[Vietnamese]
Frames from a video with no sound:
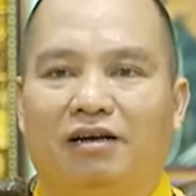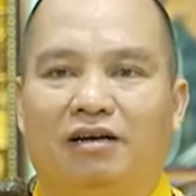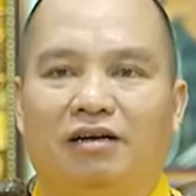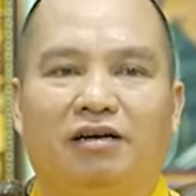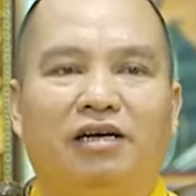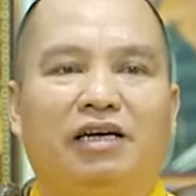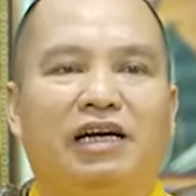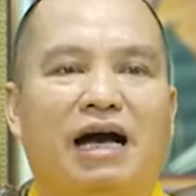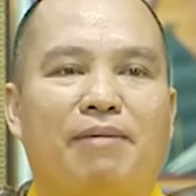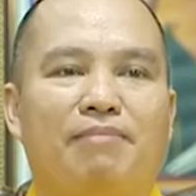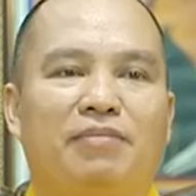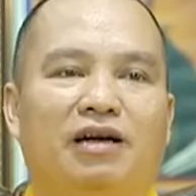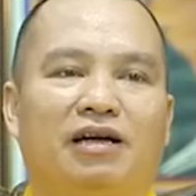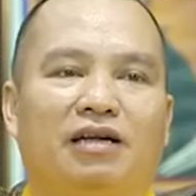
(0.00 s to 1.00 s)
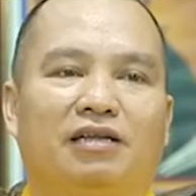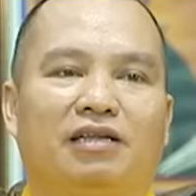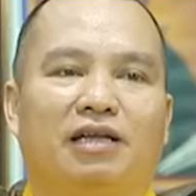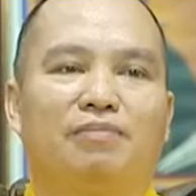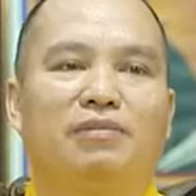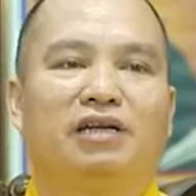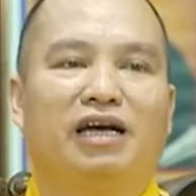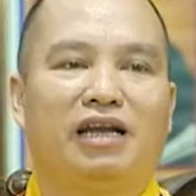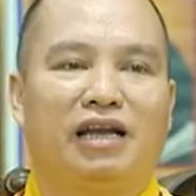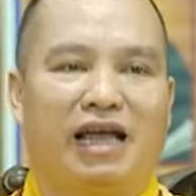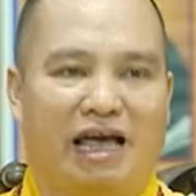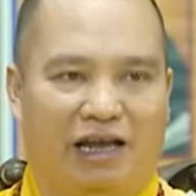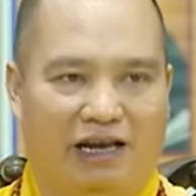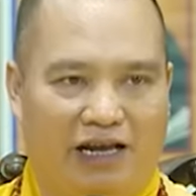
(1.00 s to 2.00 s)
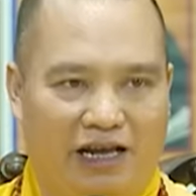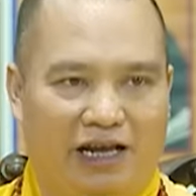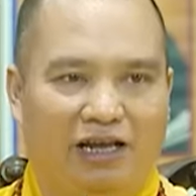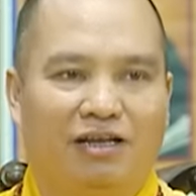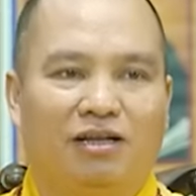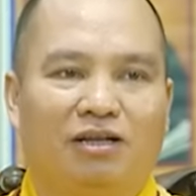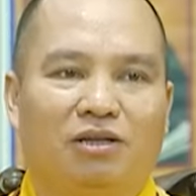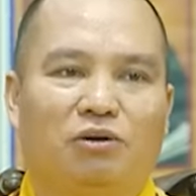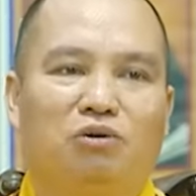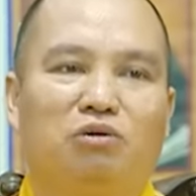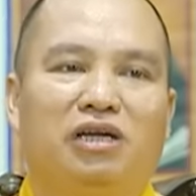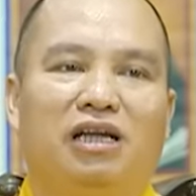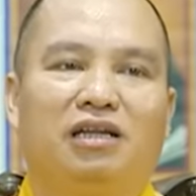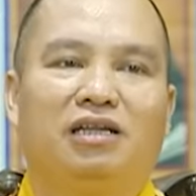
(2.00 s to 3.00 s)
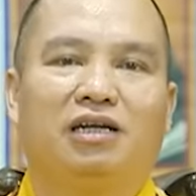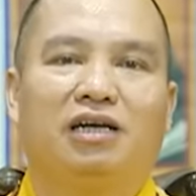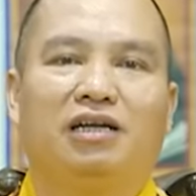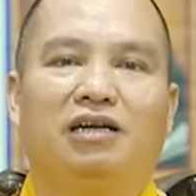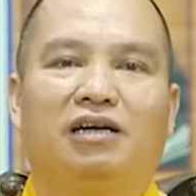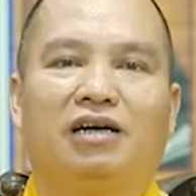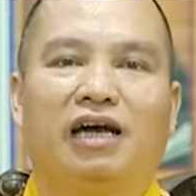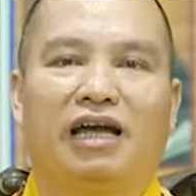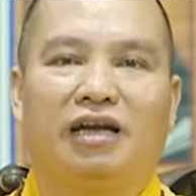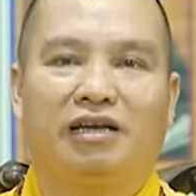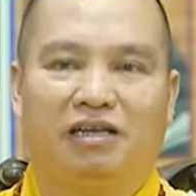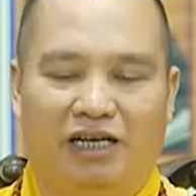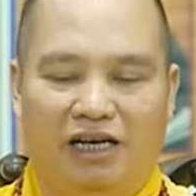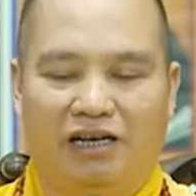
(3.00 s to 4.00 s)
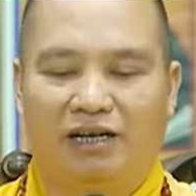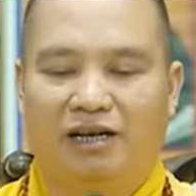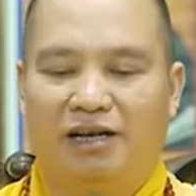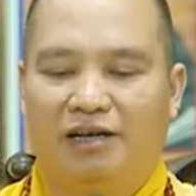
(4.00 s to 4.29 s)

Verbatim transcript: gửi gắm tấm thân này để tu nhân tích đức hành thiện.